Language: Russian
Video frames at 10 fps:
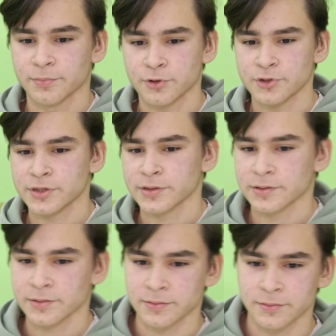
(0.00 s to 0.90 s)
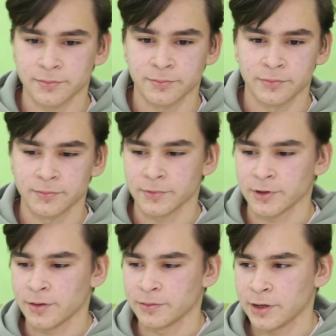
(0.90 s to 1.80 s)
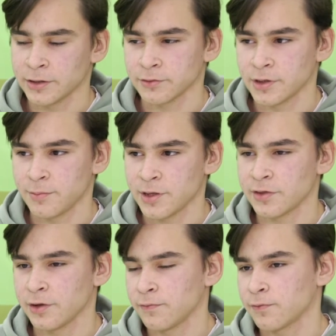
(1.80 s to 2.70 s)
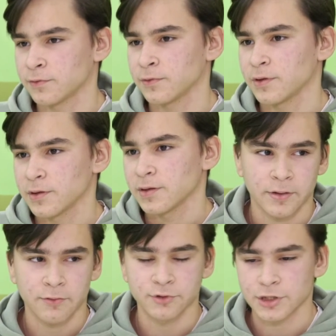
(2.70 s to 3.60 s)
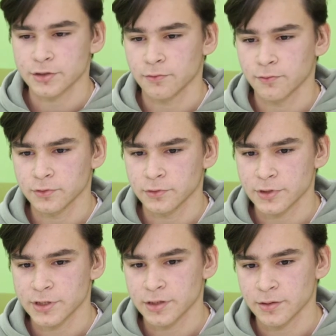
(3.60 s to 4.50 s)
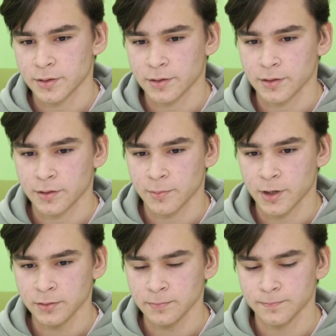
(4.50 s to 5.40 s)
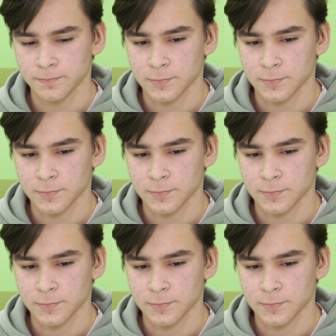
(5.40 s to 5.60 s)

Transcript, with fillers: просто для этого иметь телефон. Я участвую в конкурсе MAN,